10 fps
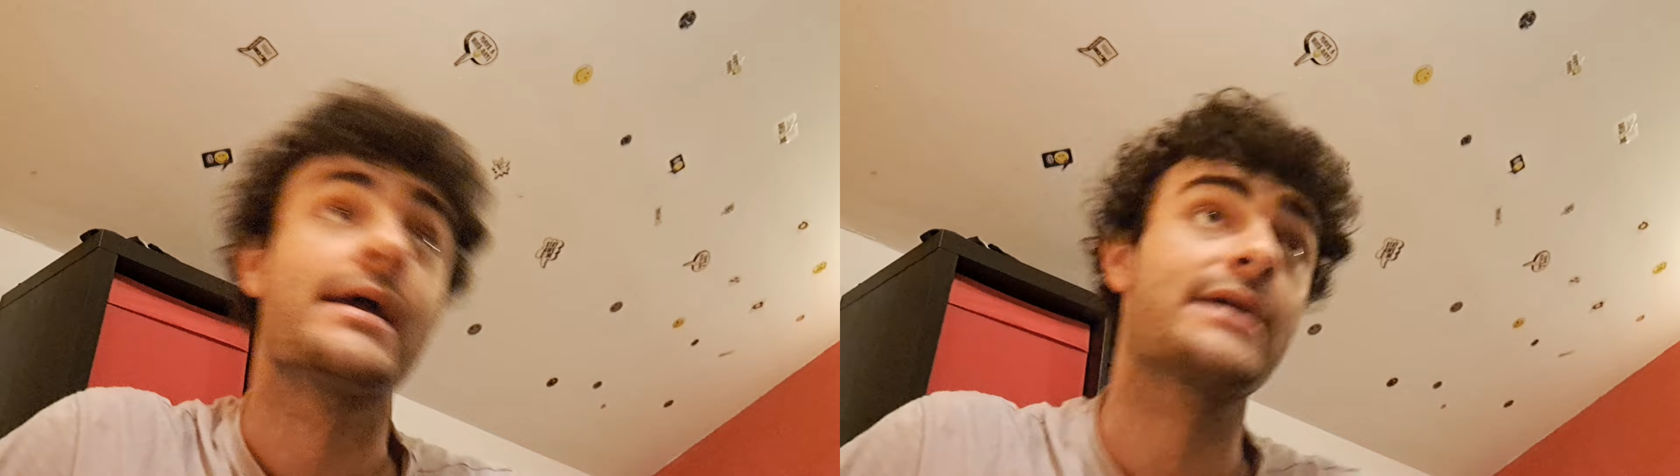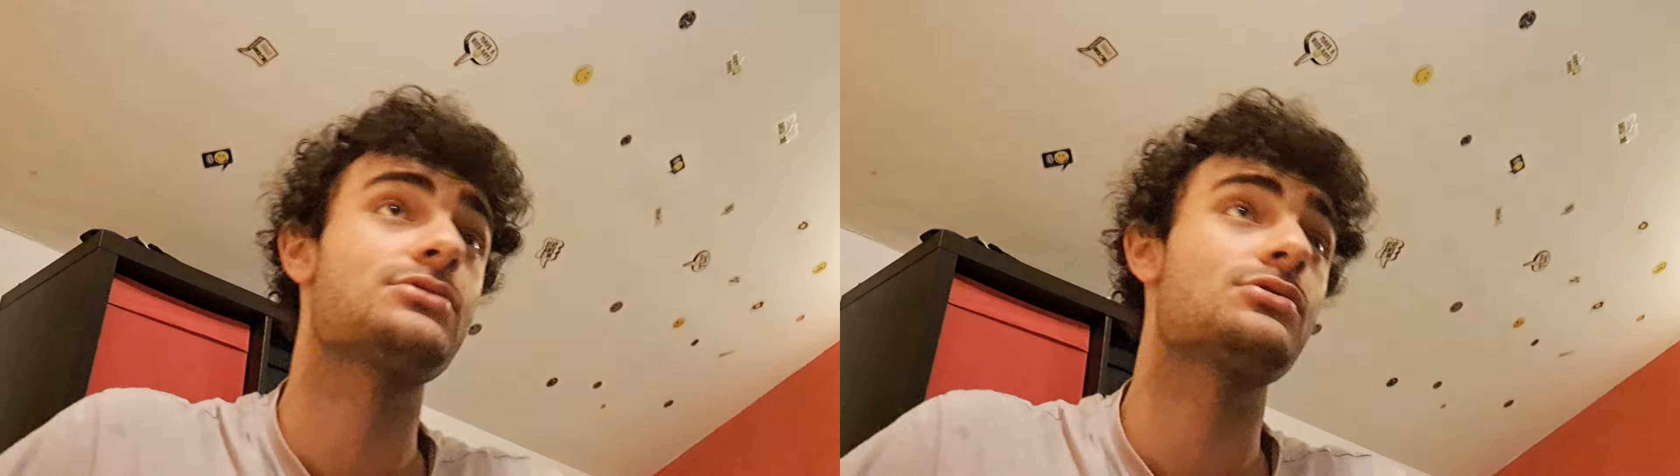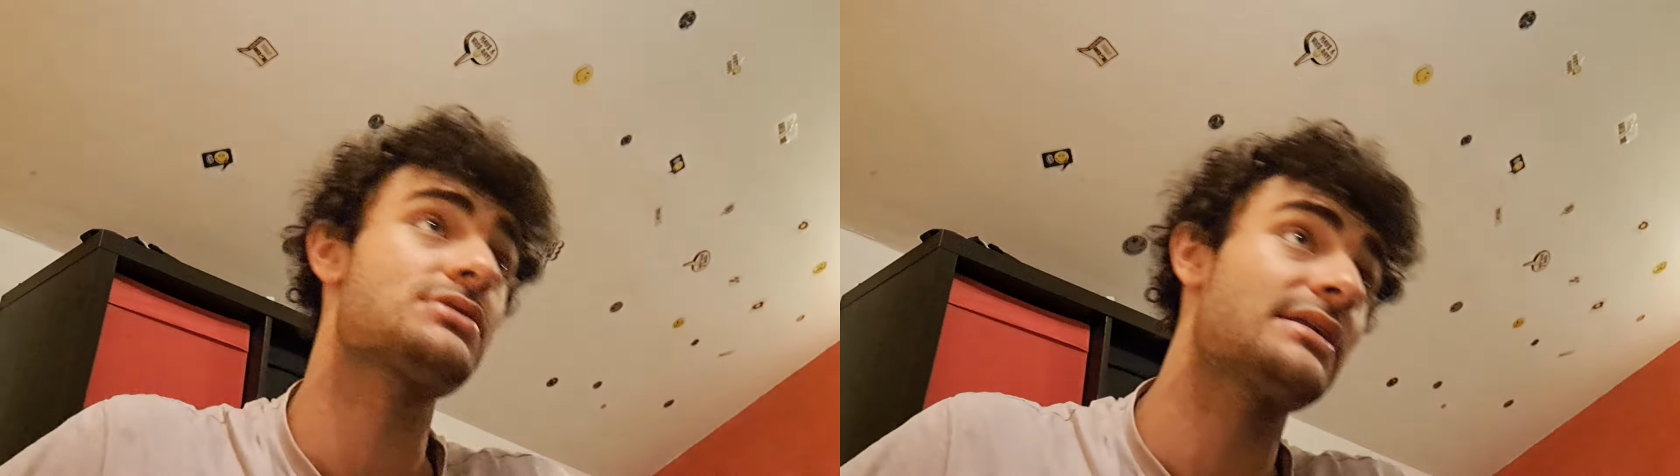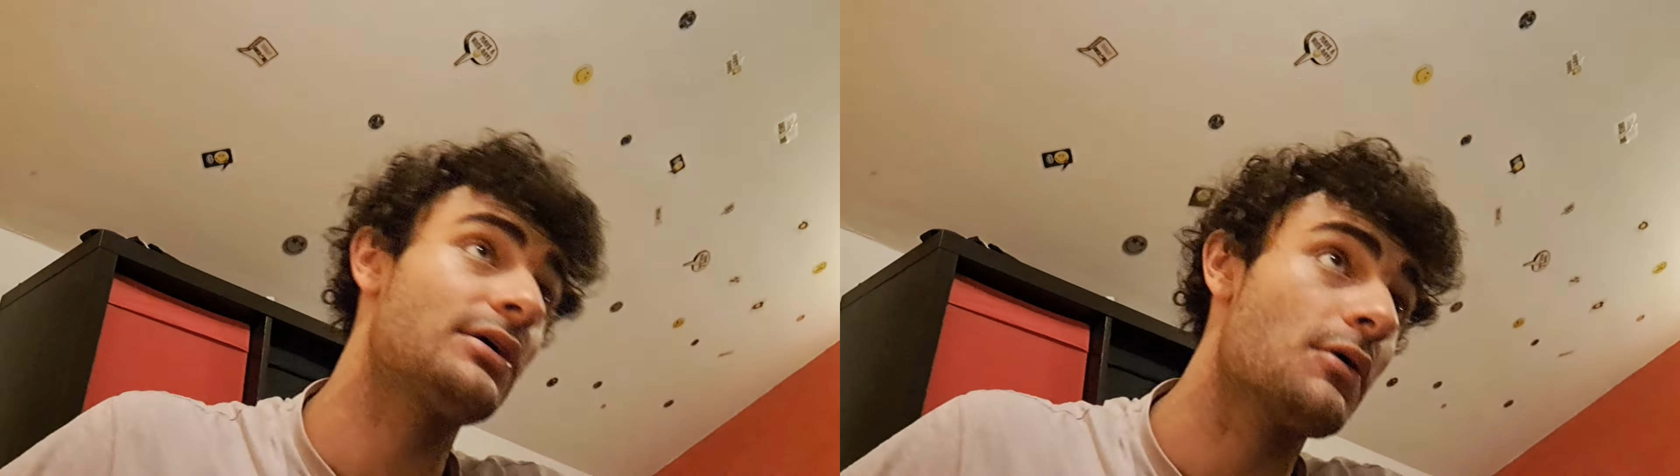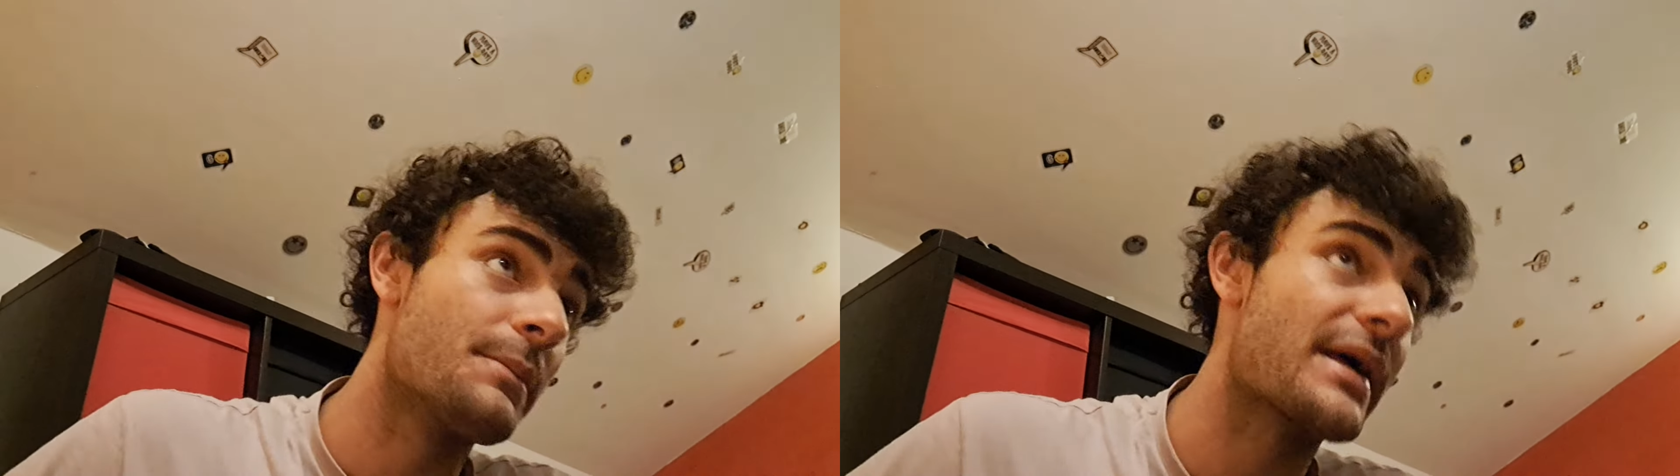che sono
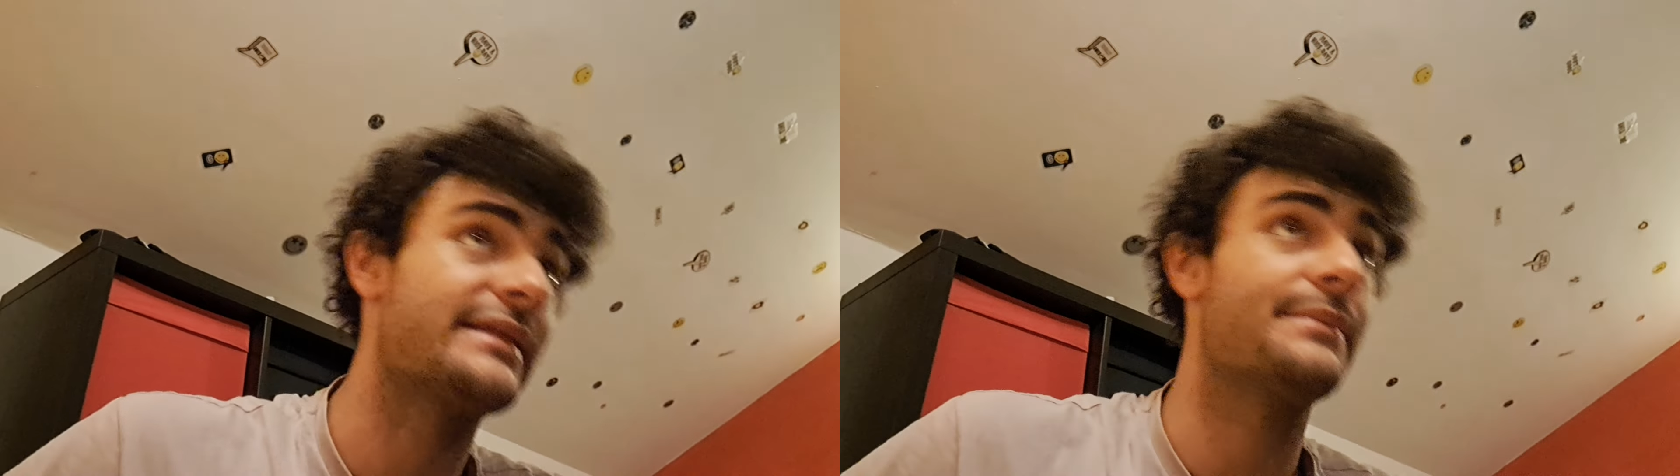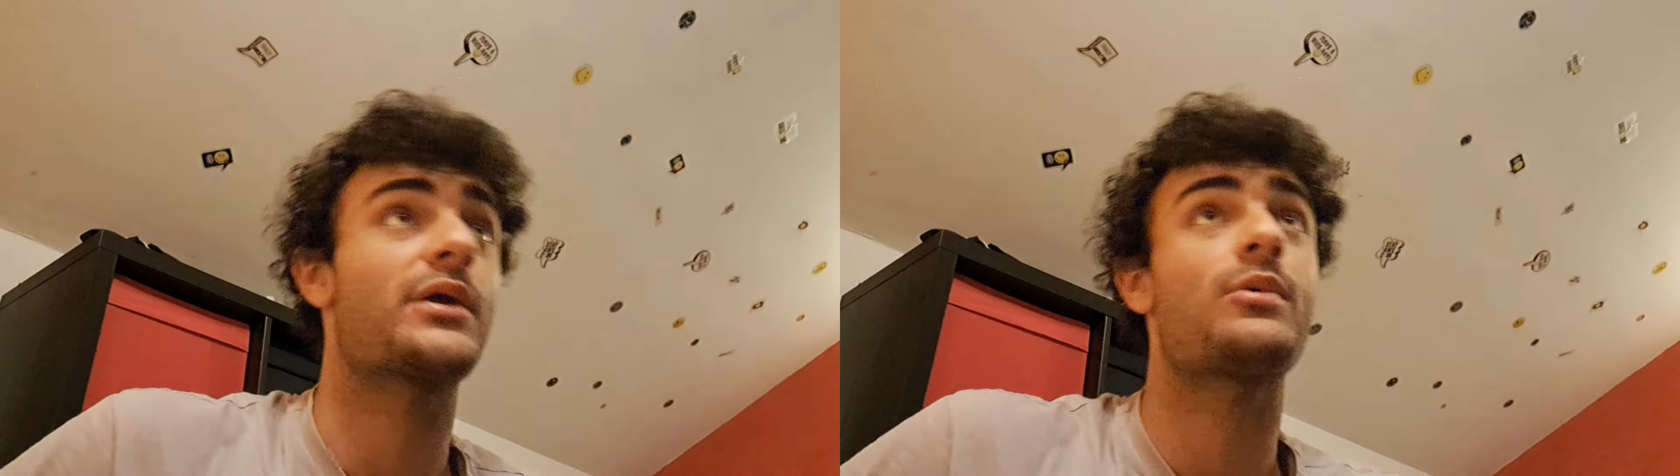stati comprati per